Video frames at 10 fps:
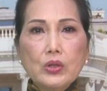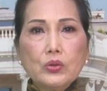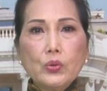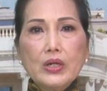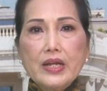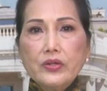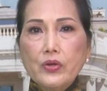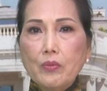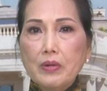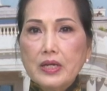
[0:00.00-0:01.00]
Tuy đã
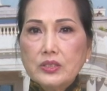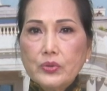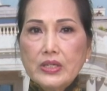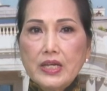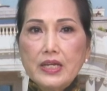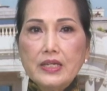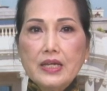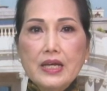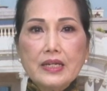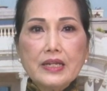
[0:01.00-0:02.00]
dồn hết suy nghĩ
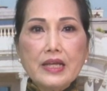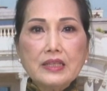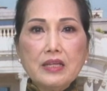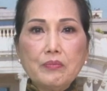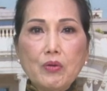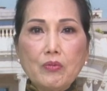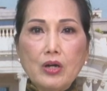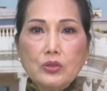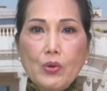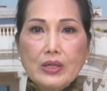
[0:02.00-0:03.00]
để tìm một
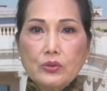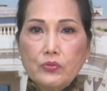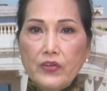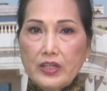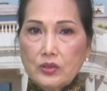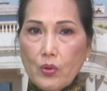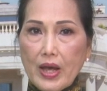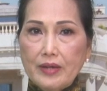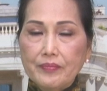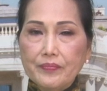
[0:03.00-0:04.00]
ngõ thoát vẹn
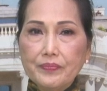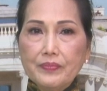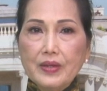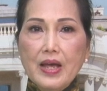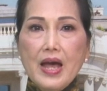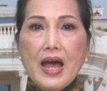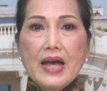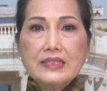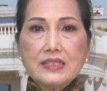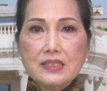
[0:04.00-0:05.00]
toàn,
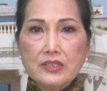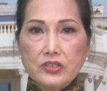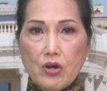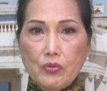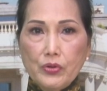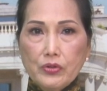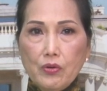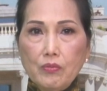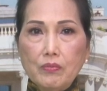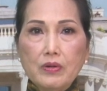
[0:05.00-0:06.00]
hai sự lựa chọn cuối
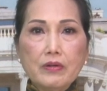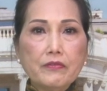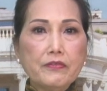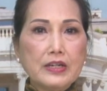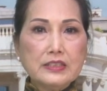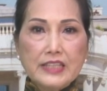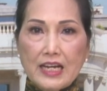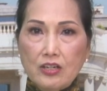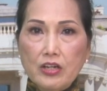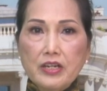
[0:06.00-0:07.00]
cùng vẫn
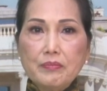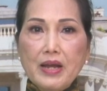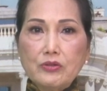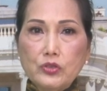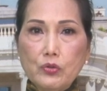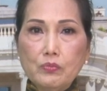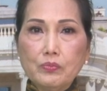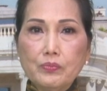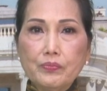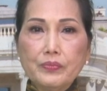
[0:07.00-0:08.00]
chẳng có điểm nào chung.
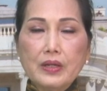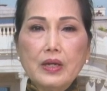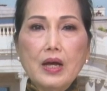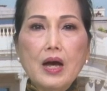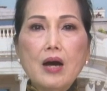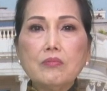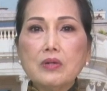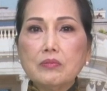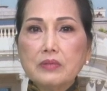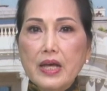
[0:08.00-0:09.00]
Ông
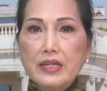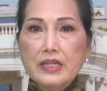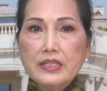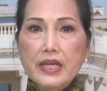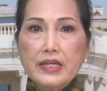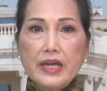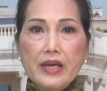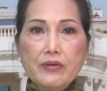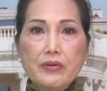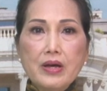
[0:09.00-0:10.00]
không thể đi dây
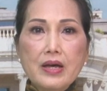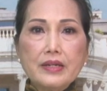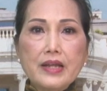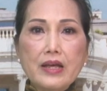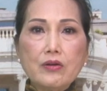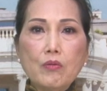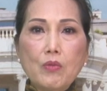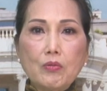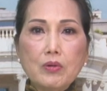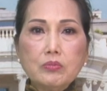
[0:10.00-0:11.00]
kéo để cùng
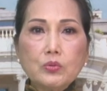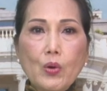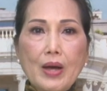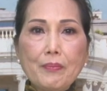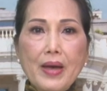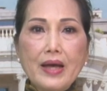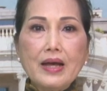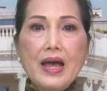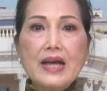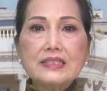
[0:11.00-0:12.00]
một lúc thỏa mãn
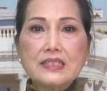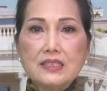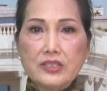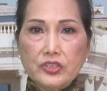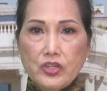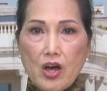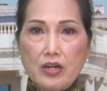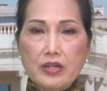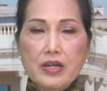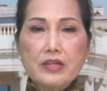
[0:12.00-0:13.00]
hai sự lựa chọn
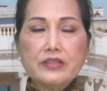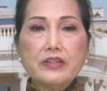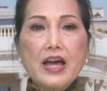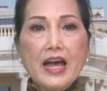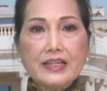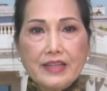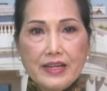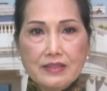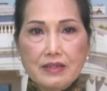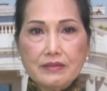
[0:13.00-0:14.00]
giữa hai
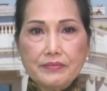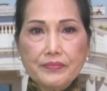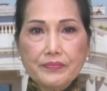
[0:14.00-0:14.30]
thái cực.